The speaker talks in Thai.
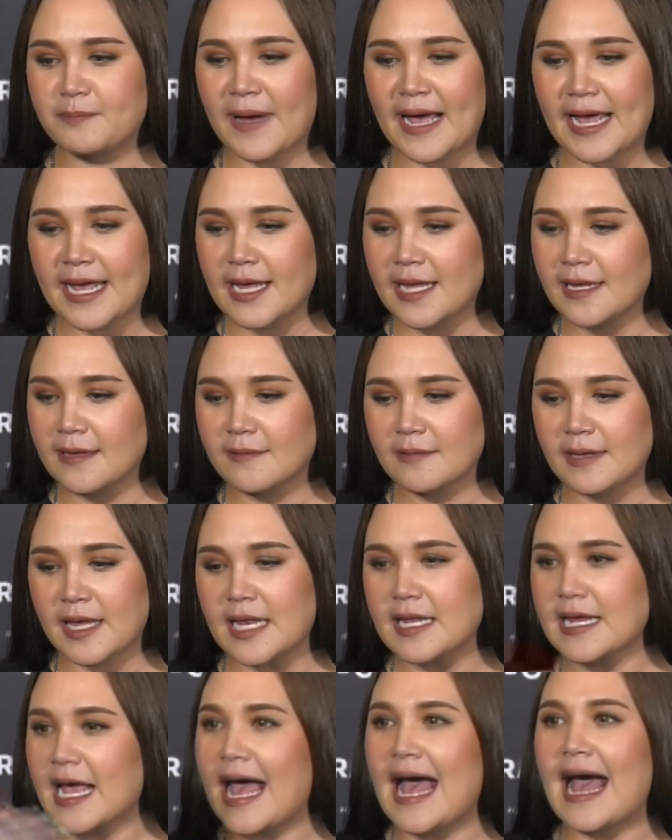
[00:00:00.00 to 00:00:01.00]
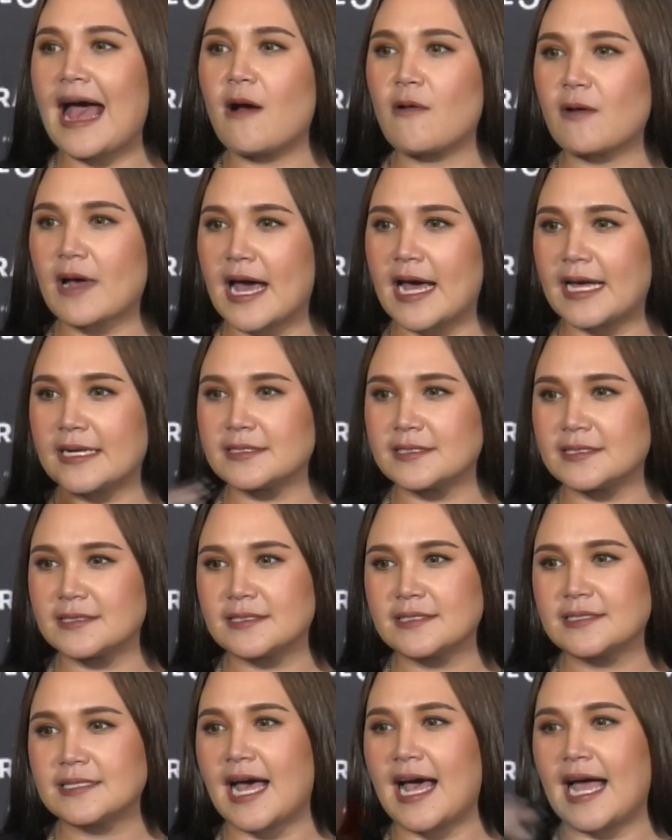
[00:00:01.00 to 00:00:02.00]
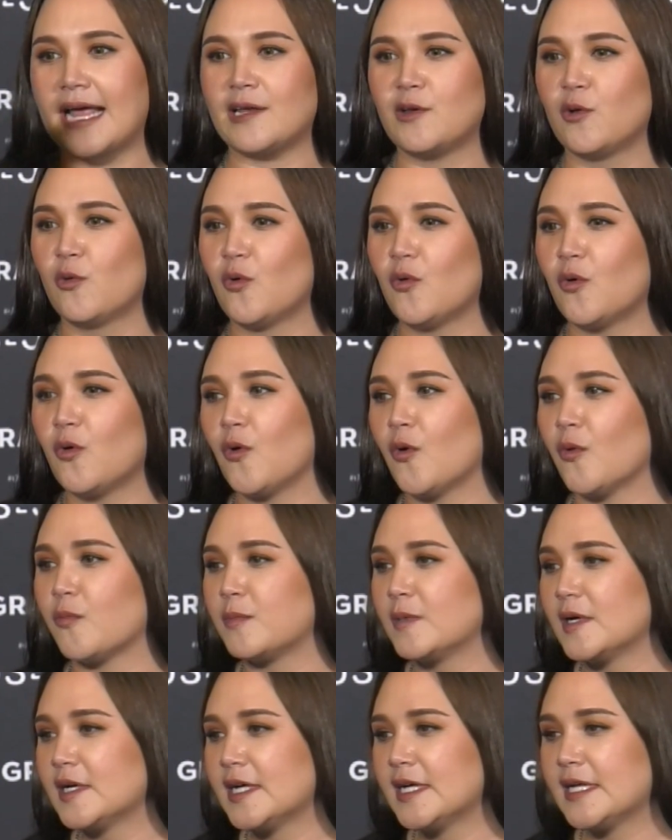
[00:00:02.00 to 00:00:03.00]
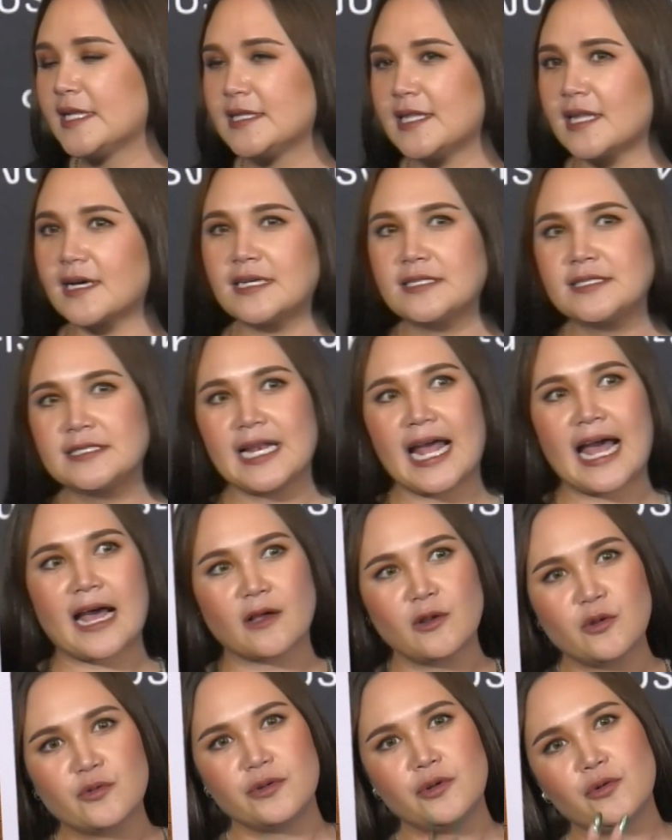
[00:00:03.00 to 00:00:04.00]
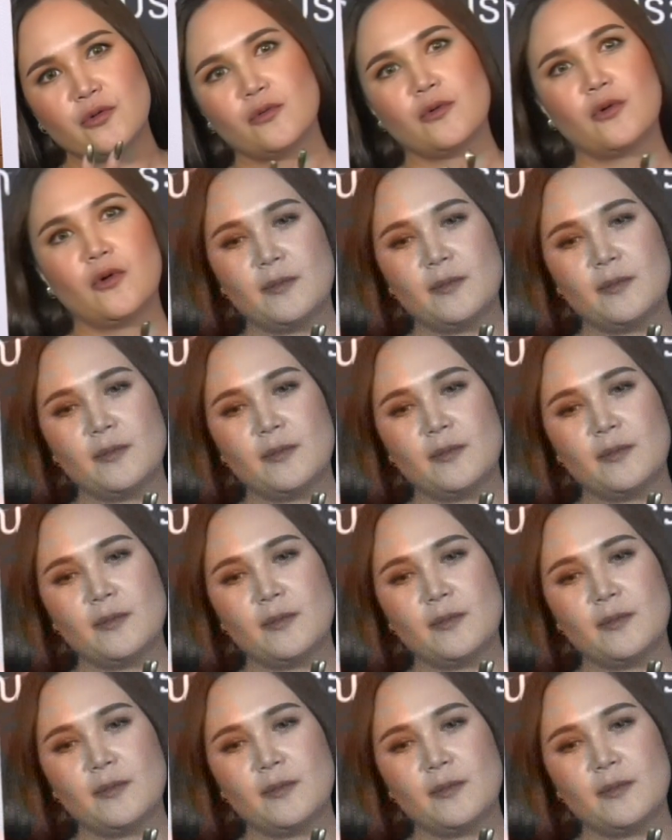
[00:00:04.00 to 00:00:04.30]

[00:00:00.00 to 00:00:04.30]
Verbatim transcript: ไปกินข้าวกัน ถ่ายรูปแล้วคือทาก็ดู